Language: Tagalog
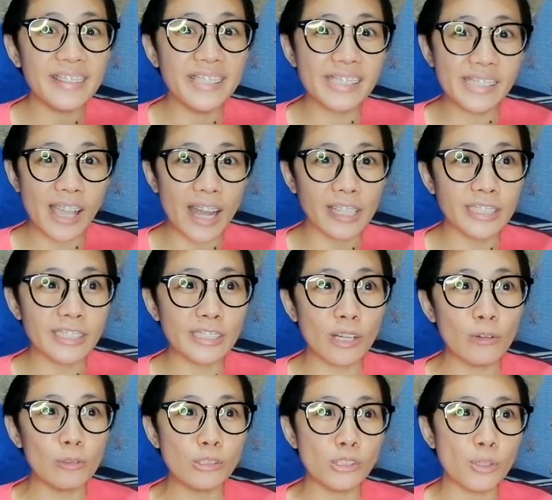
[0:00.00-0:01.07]
desires na
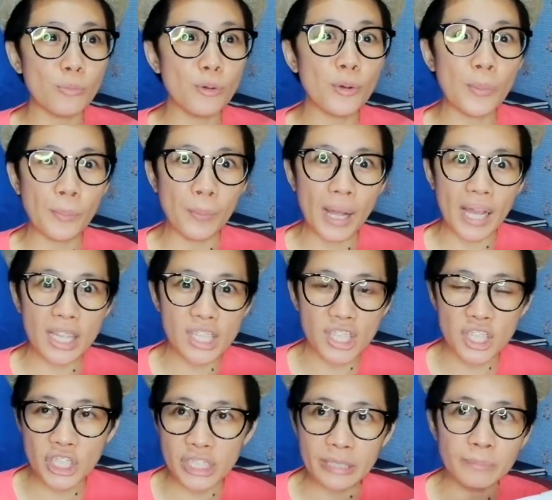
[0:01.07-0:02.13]
gusto mong
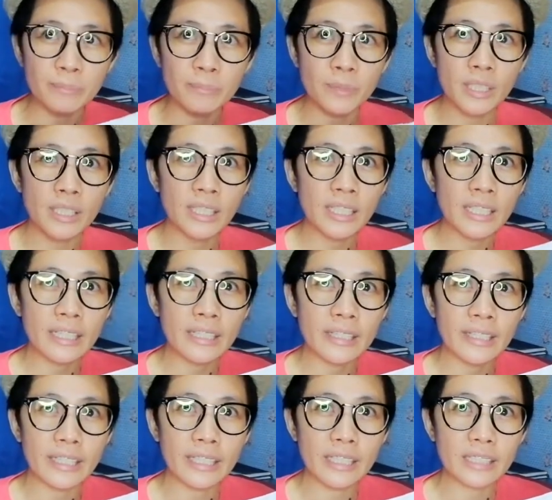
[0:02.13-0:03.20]
ma-achieve
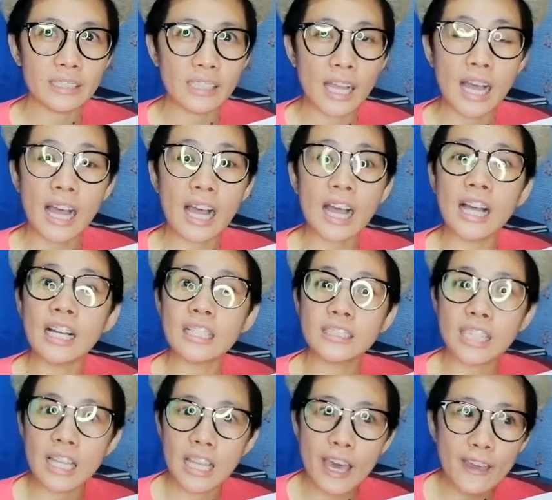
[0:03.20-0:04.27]
sa
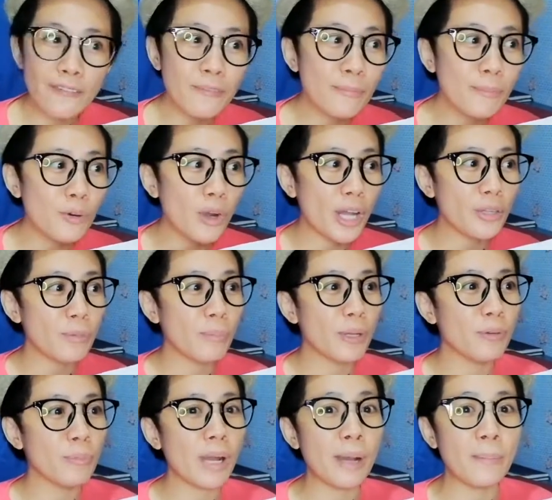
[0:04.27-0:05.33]
sa life mo. Ano ba
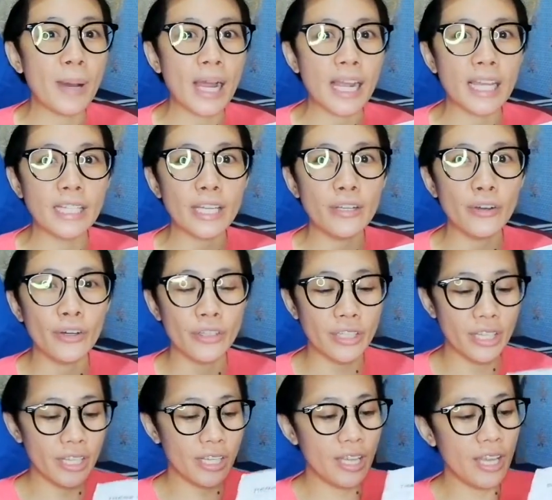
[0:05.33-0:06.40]
yung mga bagay na yon?
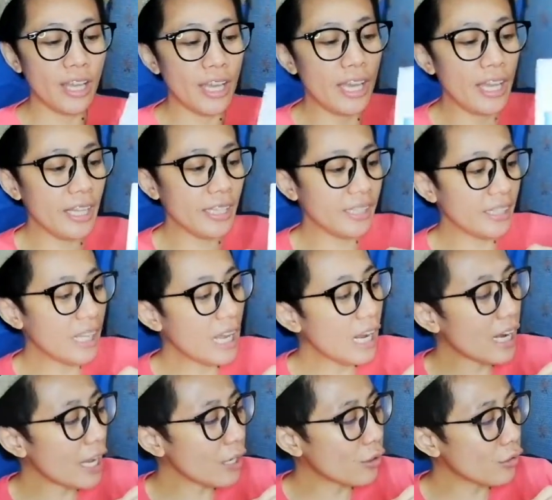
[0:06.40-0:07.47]
And
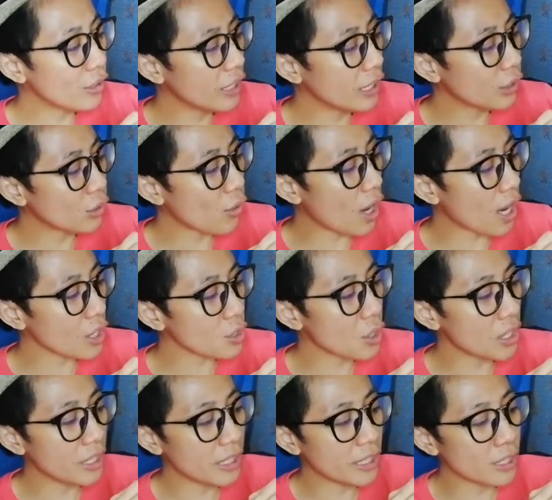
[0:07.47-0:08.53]
nilagay ko dito
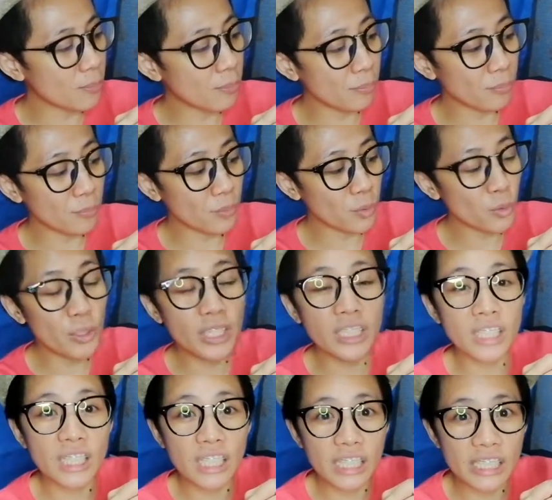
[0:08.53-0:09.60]
actually is to
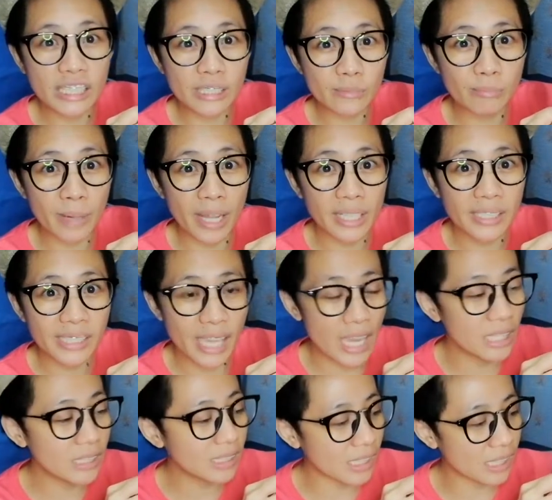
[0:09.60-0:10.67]
increase my
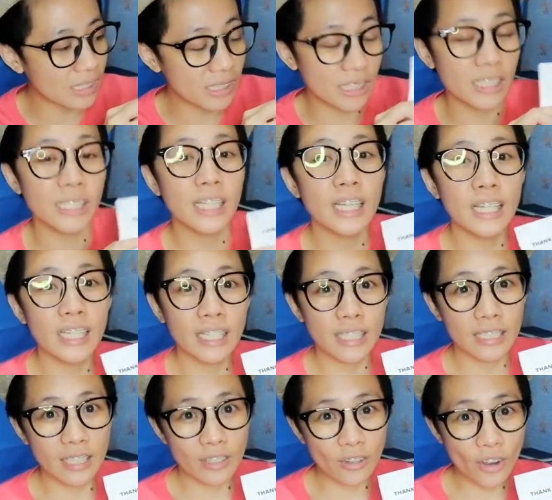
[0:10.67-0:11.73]
sales kasi
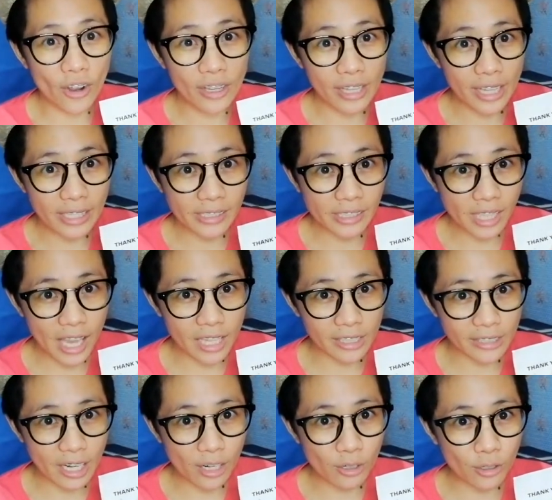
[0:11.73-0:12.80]
nag-online seller
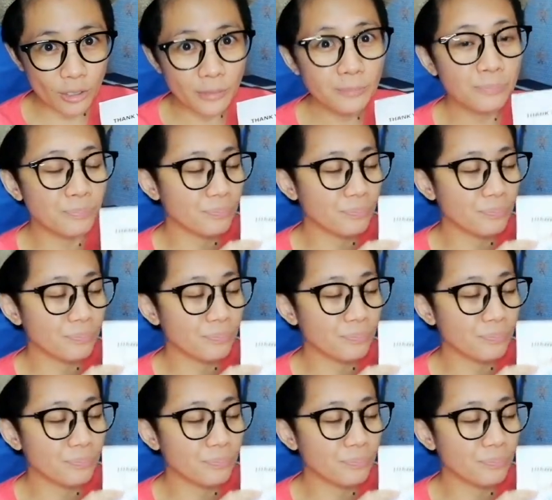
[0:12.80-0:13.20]
ako.